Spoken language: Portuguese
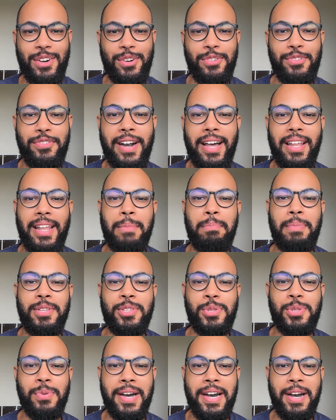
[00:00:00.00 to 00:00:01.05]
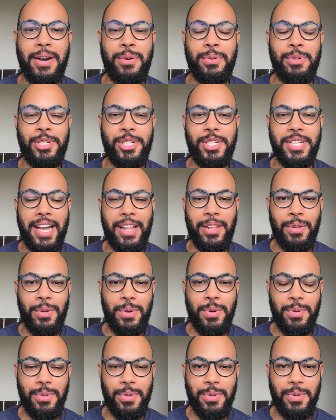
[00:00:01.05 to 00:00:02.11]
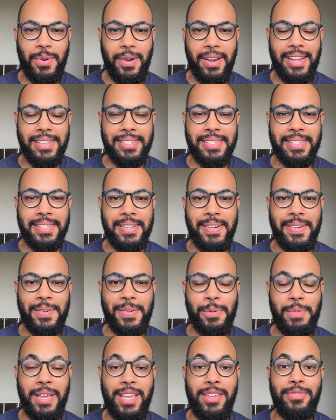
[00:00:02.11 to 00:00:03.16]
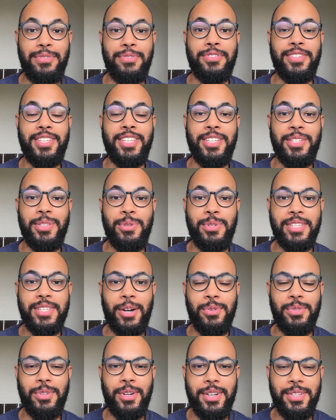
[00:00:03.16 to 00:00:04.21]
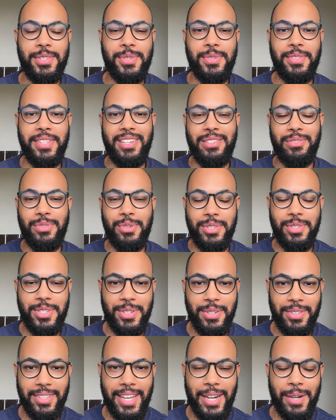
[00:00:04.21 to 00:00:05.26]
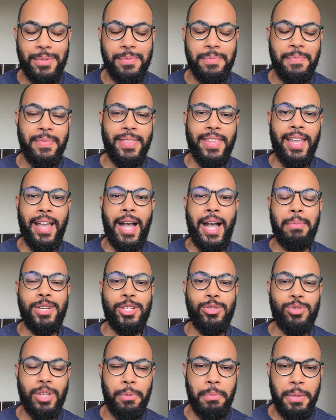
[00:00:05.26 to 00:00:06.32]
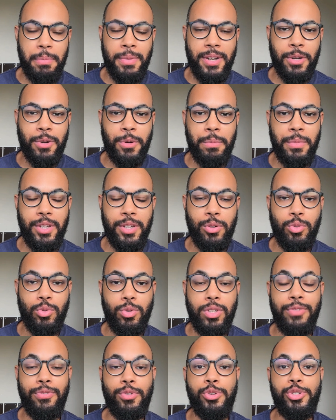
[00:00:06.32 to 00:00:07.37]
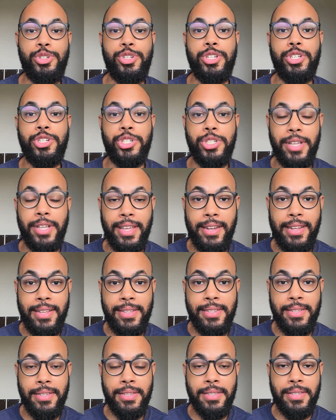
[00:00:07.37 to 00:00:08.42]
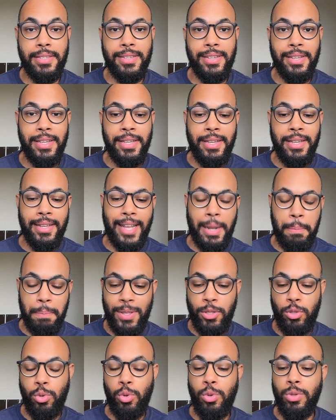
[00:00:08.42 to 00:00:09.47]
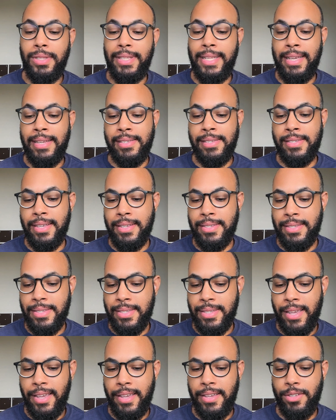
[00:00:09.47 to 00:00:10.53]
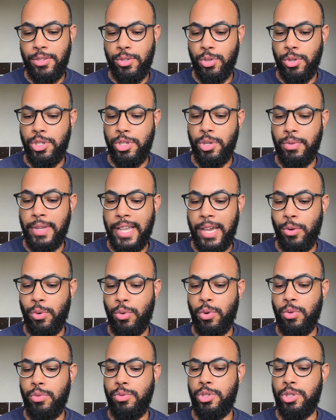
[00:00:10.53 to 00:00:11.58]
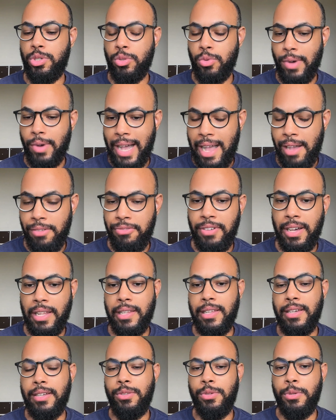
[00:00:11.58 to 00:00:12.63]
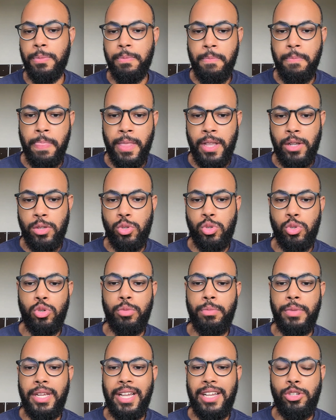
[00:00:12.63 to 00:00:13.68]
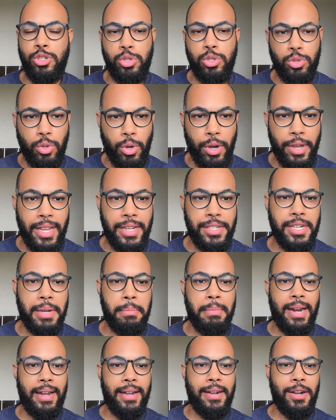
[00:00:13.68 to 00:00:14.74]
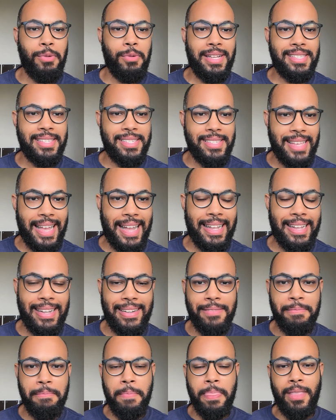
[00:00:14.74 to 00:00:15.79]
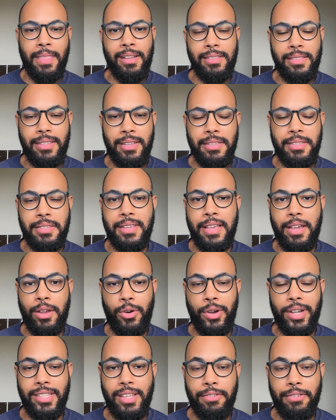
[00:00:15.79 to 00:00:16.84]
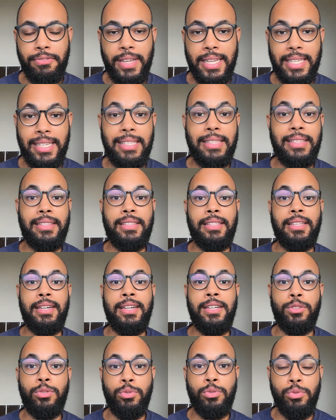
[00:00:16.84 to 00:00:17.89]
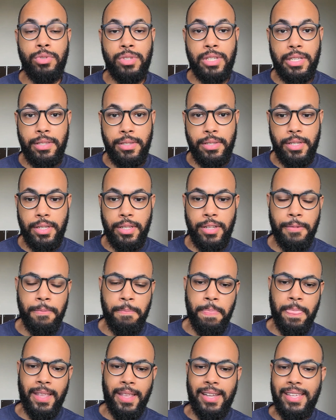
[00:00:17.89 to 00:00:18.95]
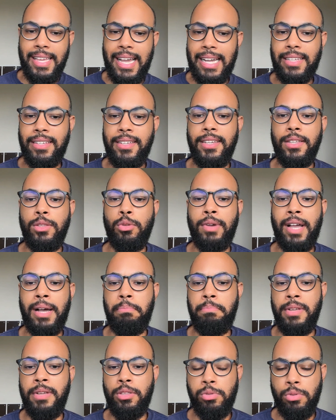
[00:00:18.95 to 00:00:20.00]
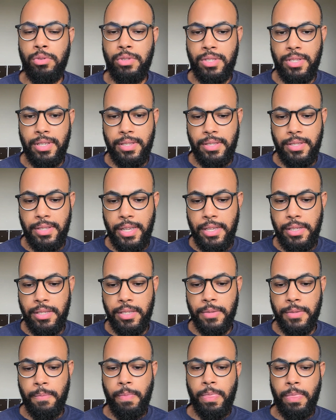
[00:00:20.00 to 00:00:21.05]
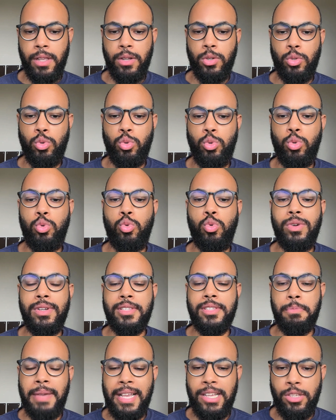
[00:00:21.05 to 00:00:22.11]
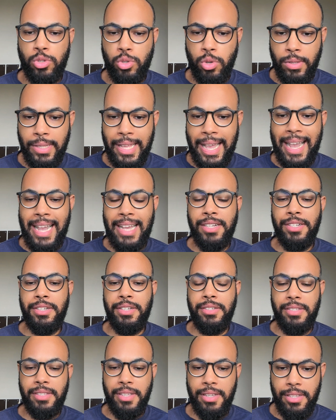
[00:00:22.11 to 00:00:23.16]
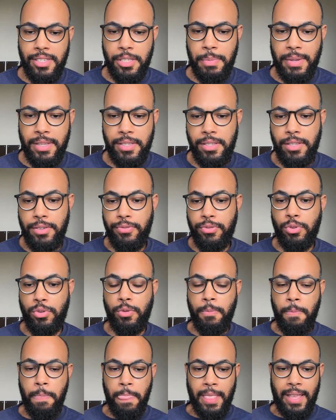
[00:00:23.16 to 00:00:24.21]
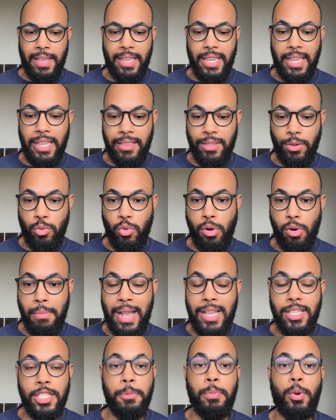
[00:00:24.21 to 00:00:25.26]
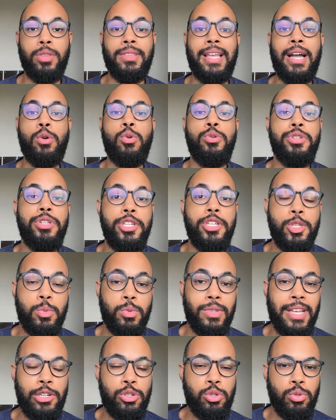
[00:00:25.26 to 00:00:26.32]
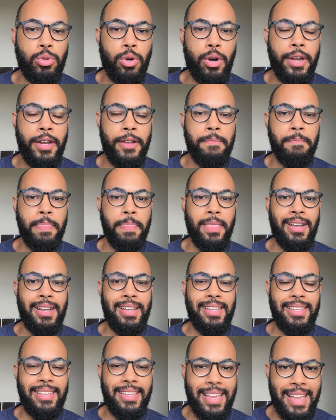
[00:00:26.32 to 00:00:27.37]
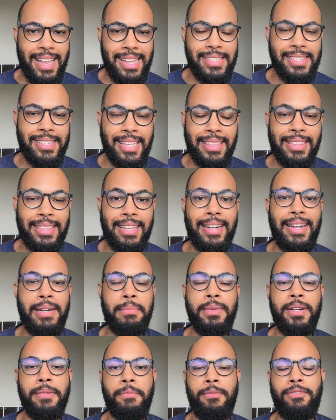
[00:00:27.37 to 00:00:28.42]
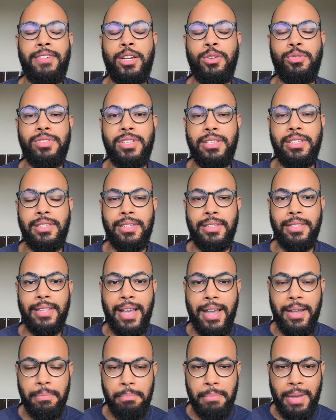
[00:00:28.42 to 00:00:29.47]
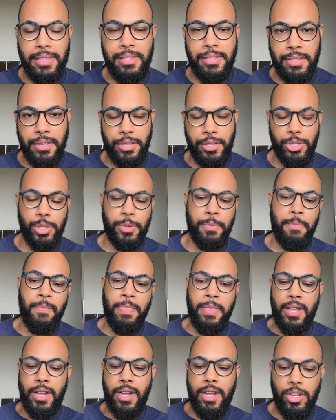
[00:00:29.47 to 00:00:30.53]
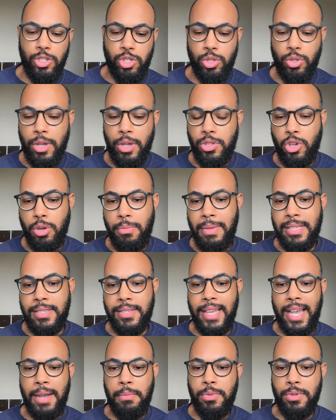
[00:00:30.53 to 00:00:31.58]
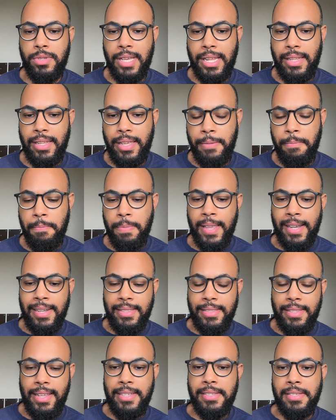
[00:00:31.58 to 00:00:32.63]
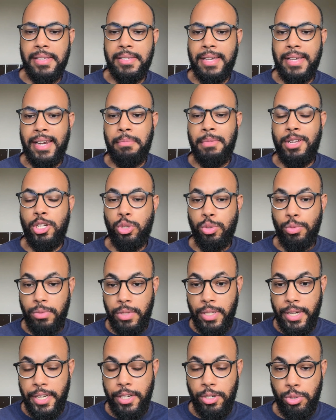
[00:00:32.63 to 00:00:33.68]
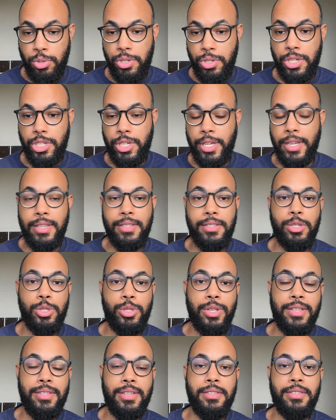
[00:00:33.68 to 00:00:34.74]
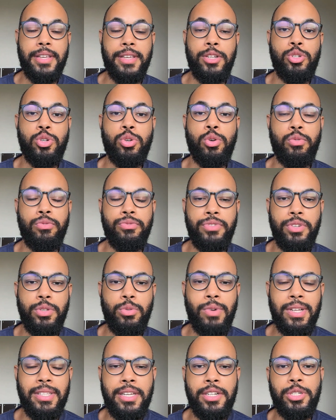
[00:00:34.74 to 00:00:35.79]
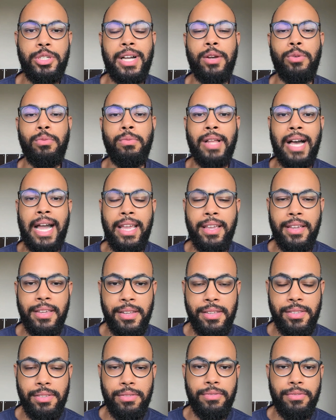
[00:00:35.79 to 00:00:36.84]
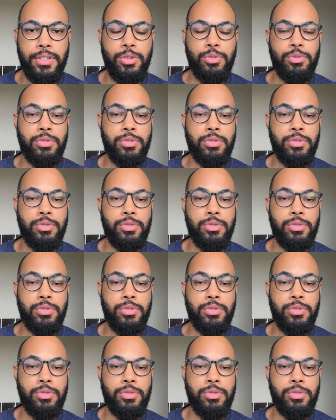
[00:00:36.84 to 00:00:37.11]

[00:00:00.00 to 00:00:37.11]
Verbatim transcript: Fala pessoal, Shalom no coração, bem-vindos ao nosso devocional. Abra sua Bíblia comigo no livro de Gênesis, capítulo 16. Hoje eu quero continuar falando sobre a história de Abraão, a saga desse herói da fé que tanto nos ensina. E aqui no capítulo 16, duas personagens em específico entram com mais protagonismo na história e essa trama vai nos ensinar bastante. Antes de nós começarmos a ler necessariamente o trecho de Gênesis 16, convido a deixar um like nesse vídeo.